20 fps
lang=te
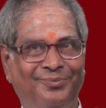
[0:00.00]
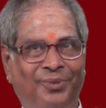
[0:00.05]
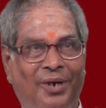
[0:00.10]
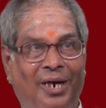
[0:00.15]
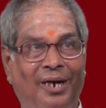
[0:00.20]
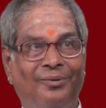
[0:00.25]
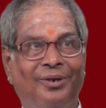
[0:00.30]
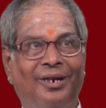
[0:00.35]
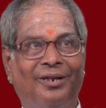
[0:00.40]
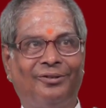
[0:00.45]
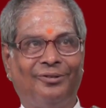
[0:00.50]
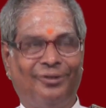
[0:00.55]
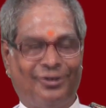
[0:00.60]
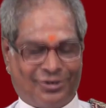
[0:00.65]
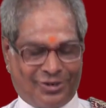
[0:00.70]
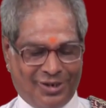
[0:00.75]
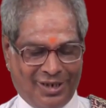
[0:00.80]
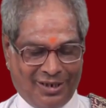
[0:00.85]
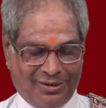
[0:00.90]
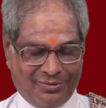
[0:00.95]
పాములతో
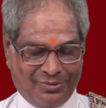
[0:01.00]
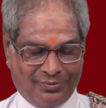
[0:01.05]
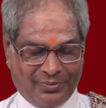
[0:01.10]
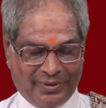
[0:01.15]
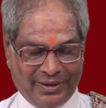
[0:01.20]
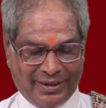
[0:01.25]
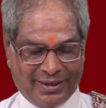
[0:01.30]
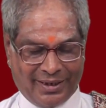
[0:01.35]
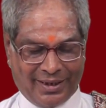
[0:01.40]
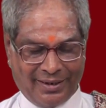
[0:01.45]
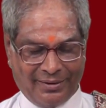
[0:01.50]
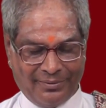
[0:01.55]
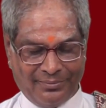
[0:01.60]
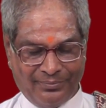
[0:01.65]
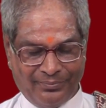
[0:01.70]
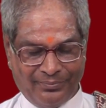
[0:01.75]
స్నేహము పనికిరాదు